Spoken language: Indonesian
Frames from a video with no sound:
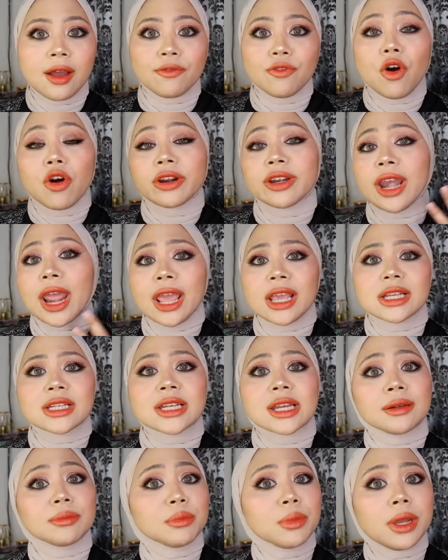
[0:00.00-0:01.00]

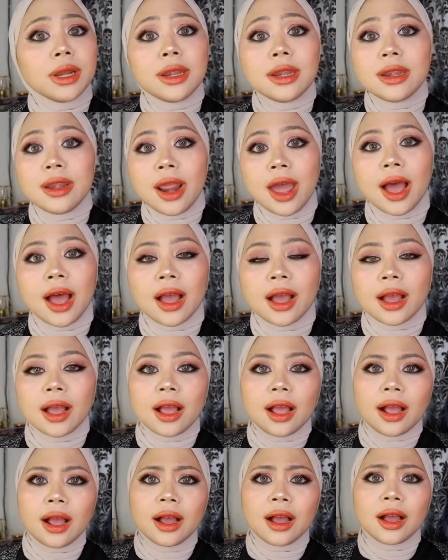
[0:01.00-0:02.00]
foundation bedak
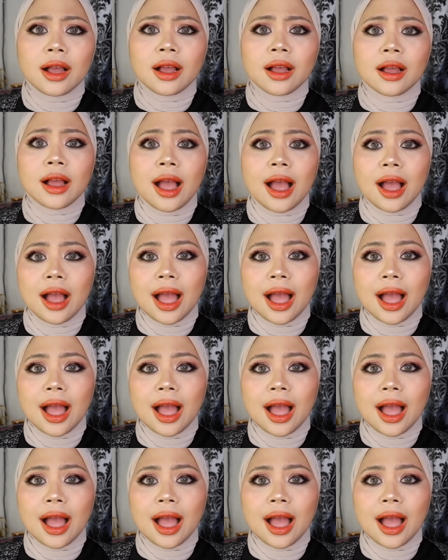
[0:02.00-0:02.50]
uh,